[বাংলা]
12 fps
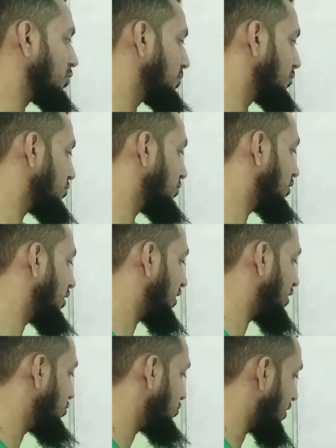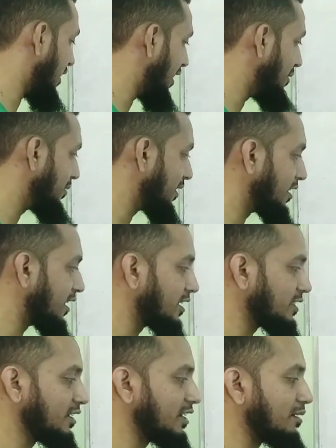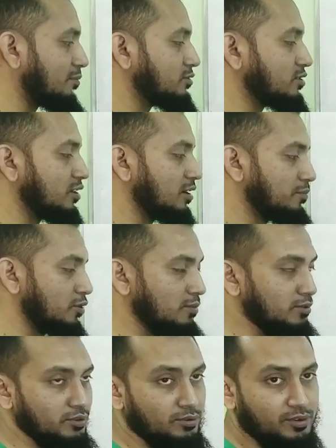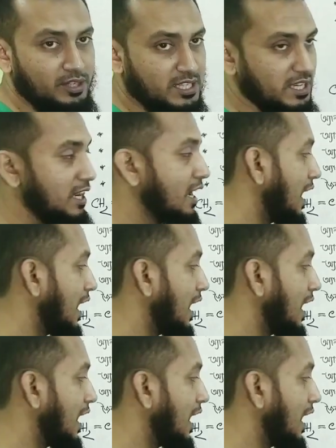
পরিবর্তন হয়নি কিন্তু এই বিক্রিয়াটাতে কার্বন সংখ্যার পরিবর্তন হয়েছে